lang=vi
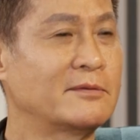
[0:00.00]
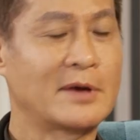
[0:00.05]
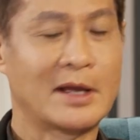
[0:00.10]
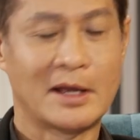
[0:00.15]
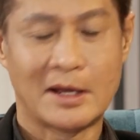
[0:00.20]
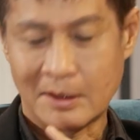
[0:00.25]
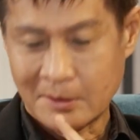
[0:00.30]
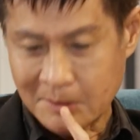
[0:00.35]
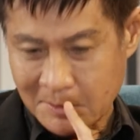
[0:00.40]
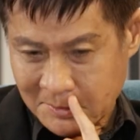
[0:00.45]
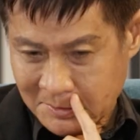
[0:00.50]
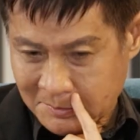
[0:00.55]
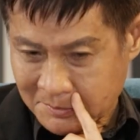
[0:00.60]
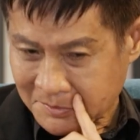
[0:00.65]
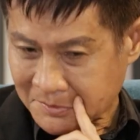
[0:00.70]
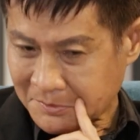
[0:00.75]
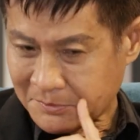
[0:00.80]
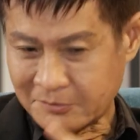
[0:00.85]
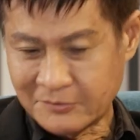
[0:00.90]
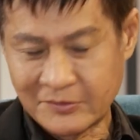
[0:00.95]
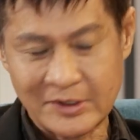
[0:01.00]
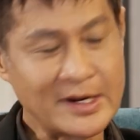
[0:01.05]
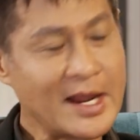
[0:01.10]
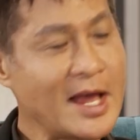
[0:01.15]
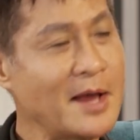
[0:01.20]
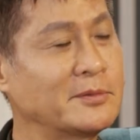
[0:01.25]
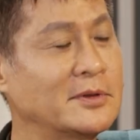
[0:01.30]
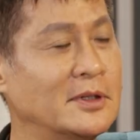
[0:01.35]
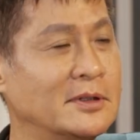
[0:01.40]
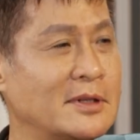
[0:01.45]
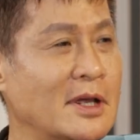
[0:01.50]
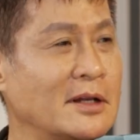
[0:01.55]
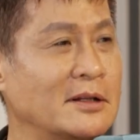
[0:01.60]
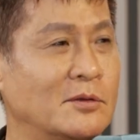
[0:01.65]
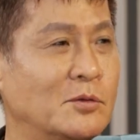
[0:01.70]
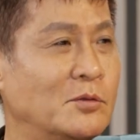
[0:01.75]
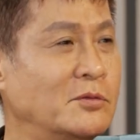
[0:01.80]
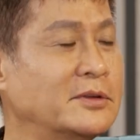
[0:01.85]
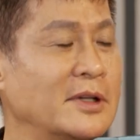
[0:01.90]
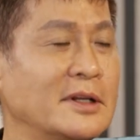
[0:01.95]
và Việt Nam thì chắc
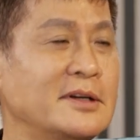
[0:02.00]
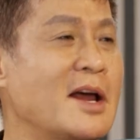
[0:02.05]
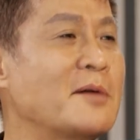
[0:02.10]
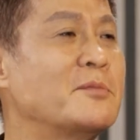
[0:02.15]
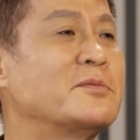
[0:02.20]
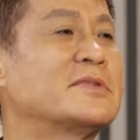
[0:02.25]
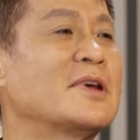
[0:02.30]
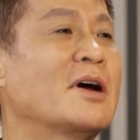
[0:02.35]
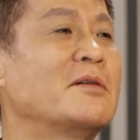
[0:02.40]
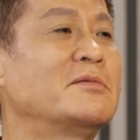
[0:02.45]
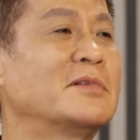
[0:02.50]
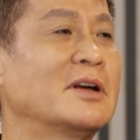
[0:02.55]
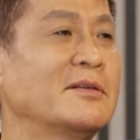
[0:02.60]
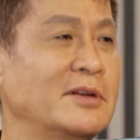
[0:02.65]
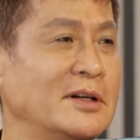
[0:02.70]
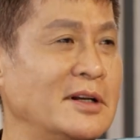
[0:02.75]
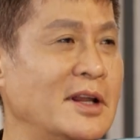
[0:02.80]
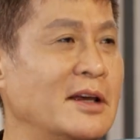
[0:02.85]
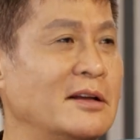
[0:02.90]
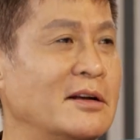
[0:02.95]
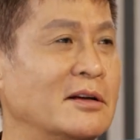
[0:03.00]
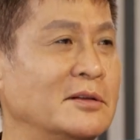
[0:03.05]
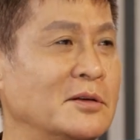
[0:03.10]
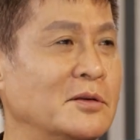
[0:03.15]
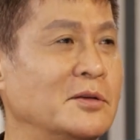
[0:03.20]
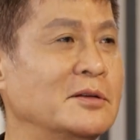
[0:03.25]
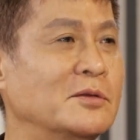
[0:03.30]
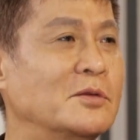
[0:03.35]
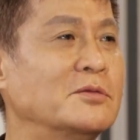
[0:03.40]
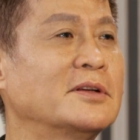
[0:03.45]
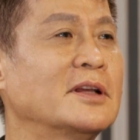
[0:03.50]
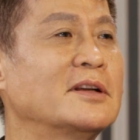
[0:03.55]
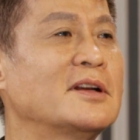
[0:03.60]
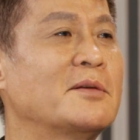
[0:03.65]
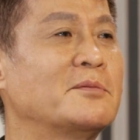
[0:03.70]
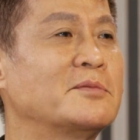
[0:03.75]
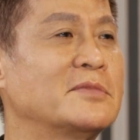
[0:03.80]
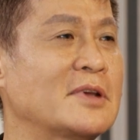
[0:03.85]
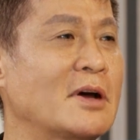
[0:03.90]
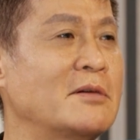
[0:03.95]
cũng sẽ nằm trong cái vấn đề đó thôi cũng sẽ
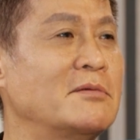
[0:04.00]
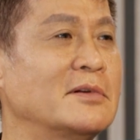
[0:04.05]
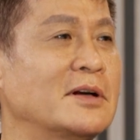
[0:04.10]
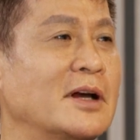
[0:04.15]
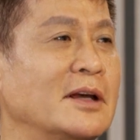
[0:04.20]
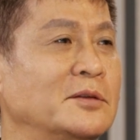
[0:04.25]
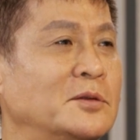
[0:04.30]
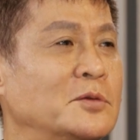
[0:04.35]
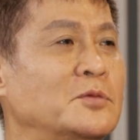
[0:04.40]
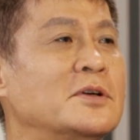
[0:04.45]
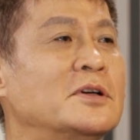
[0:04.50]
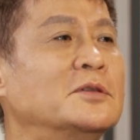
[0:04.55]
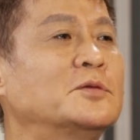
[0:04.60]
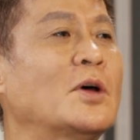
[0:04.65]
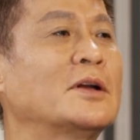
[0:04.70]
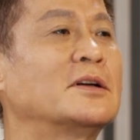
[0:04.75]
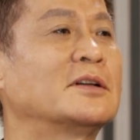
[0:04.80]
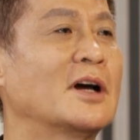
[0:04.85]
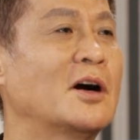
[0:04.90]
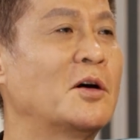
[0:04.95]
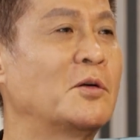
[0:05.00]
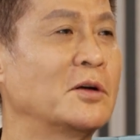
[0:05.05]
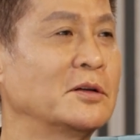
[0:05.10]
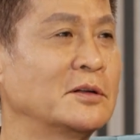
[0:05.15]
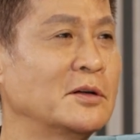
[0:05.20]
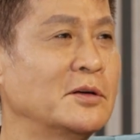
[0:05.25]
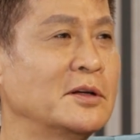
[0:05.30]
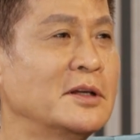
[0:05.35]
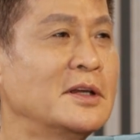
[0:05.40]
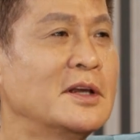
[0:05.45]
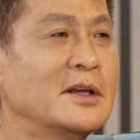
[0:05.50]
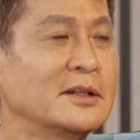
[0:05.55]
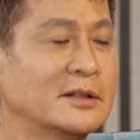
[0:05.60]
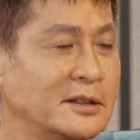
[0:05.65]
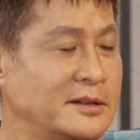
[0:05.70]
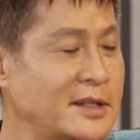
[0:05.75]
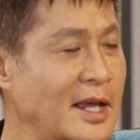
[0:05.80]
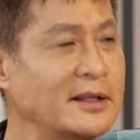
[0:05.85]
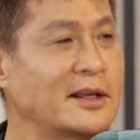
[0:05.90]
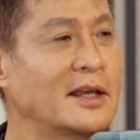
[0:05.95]
nằm trong cái xu hướng toàn cầu đó thôi
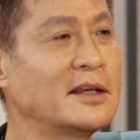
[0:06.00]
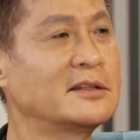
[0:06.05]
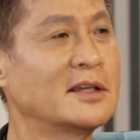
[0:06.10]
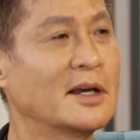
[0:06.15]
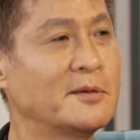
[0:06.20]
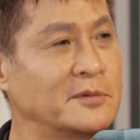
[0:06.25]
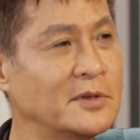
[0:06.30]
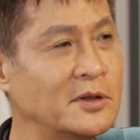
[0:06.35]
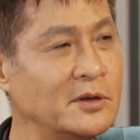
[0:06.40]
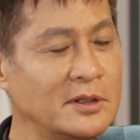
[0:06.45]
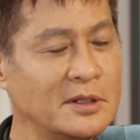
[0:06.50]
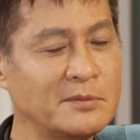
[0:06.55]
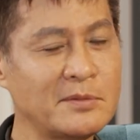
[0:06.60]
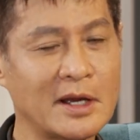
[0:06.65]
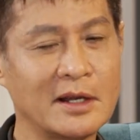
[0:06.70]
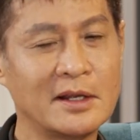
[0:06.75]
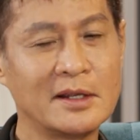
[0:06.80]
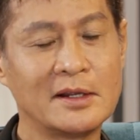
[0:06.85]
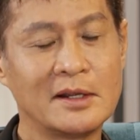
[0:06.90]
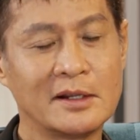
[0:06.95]
chỉ nhanh hay chậm thôi nhưng mà